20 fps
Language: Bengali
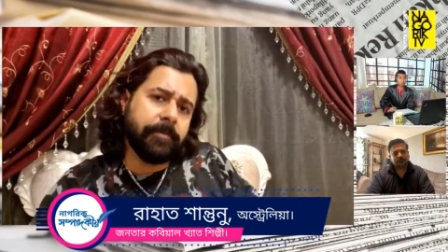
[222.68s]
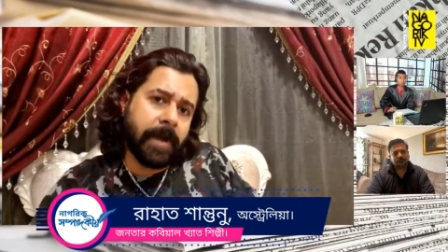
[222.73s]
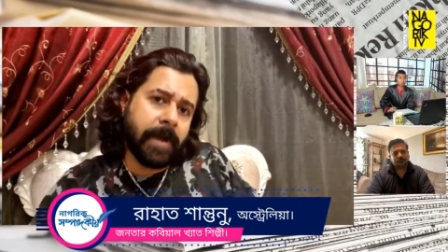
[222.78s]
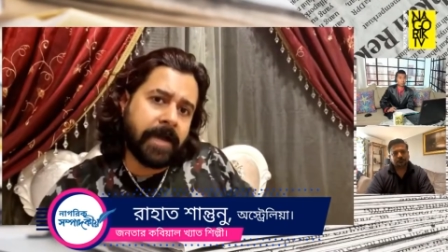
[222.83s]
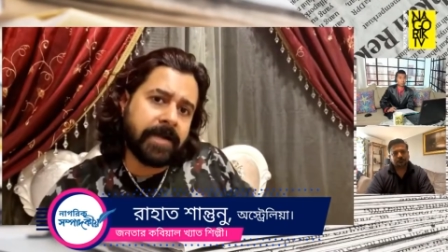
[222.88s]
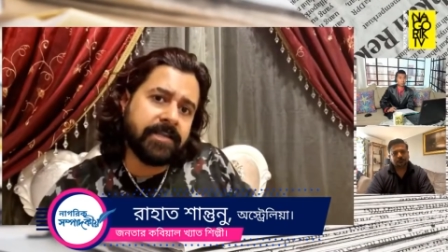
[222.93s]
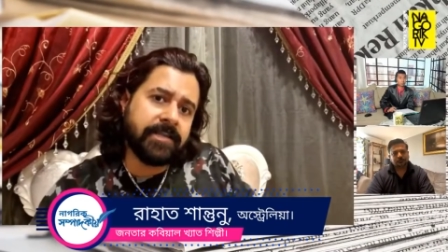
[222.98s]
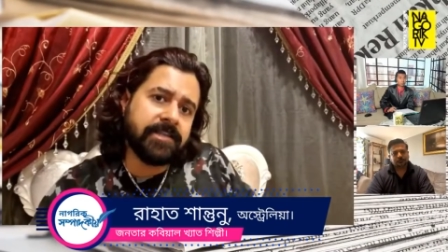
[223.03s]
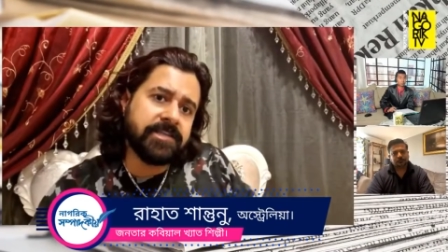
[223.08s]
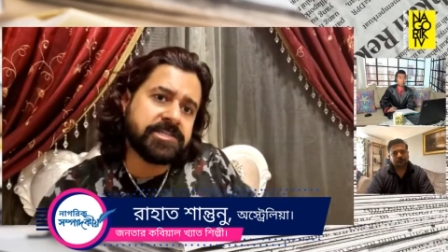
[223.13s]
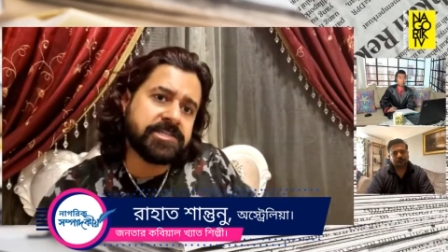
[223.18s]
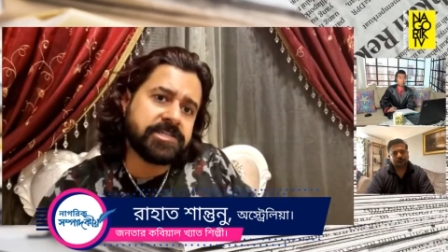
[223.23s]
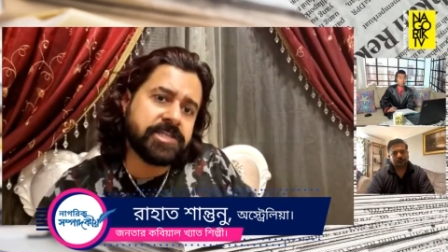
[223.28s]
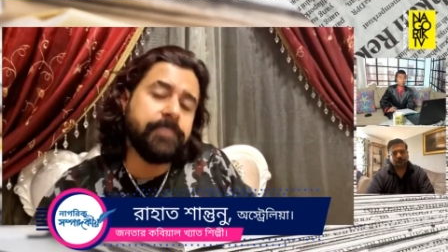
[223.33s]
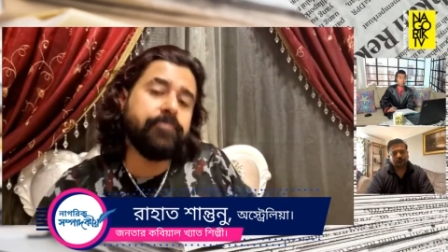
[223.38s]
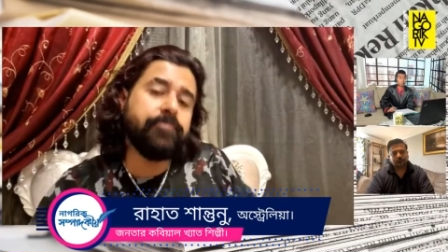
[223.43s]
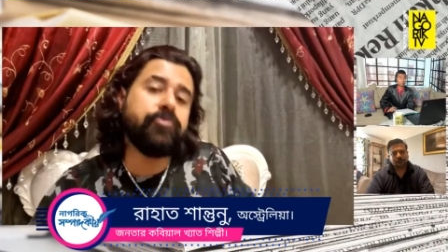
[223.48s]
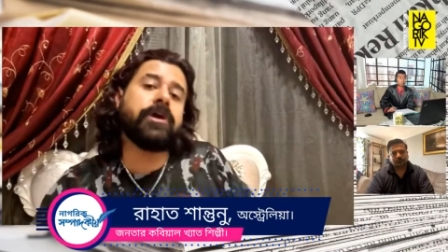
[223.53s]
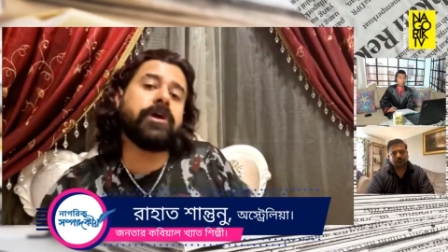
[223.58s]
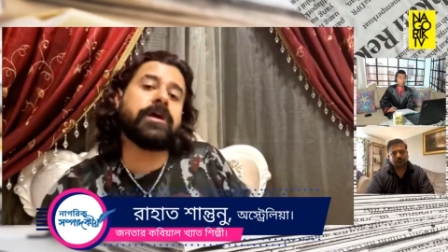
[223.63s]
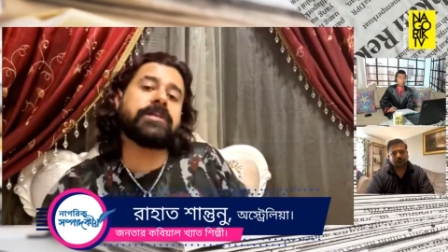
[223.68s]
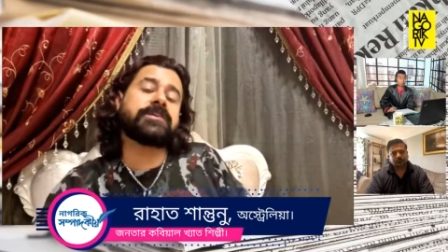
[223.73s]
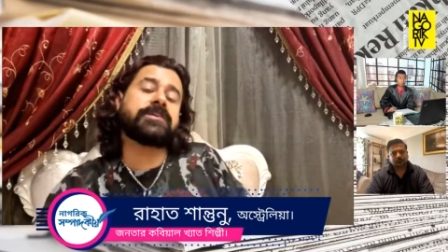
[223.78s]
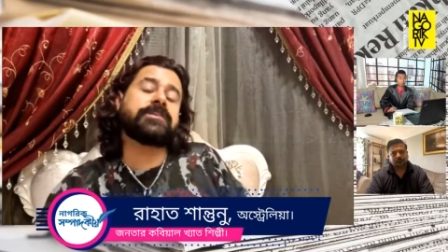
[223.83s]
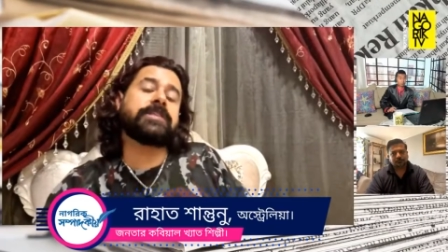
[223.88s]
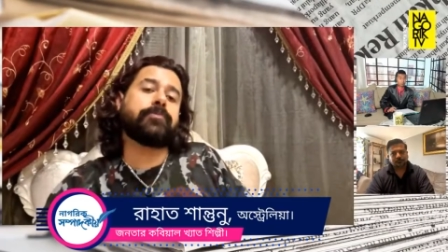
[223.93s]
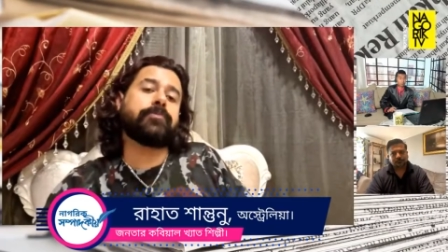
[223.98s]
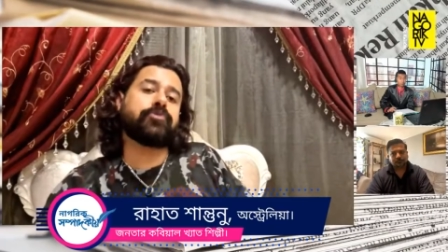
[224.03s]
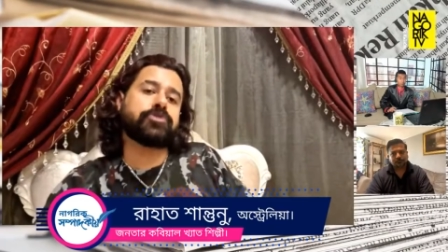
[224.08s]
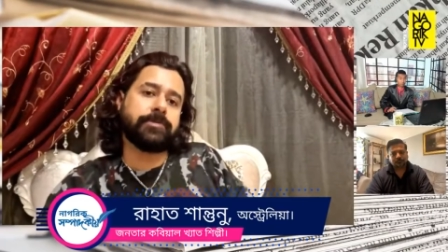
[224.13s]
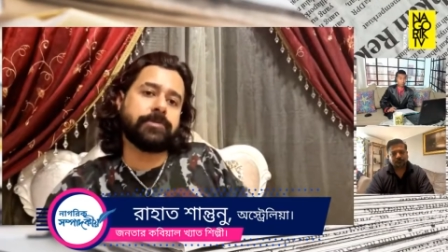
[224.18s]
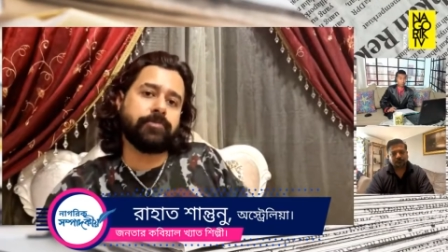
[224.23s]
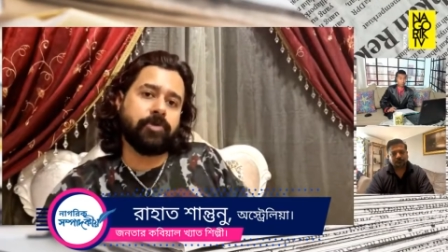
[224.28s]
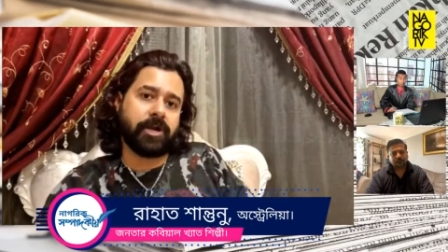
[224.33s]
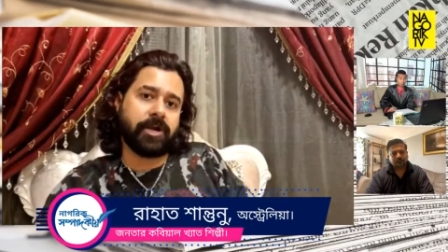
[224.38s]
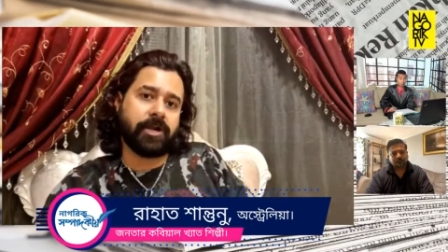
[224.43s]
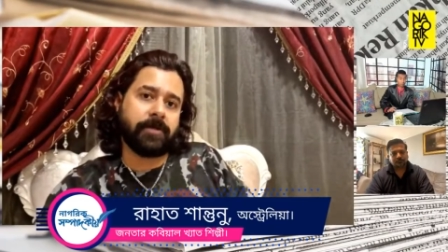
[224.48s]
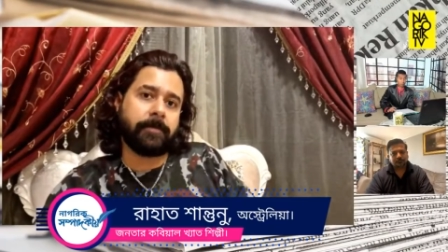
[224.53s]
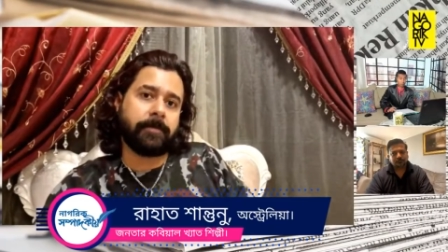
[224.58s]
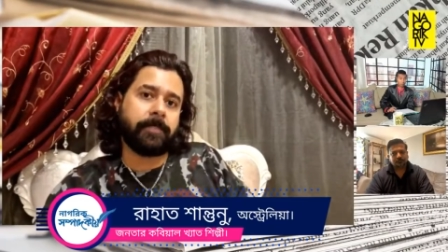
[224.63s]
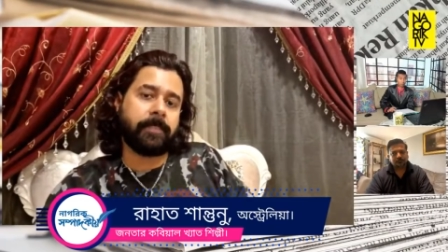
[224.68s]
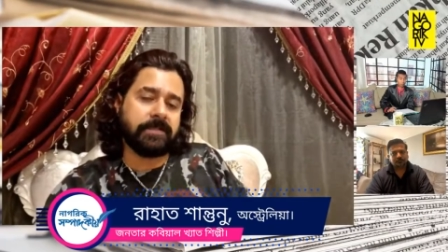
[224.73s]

বাংলাদেশটাই পুরো আজকে তাপসে ভরা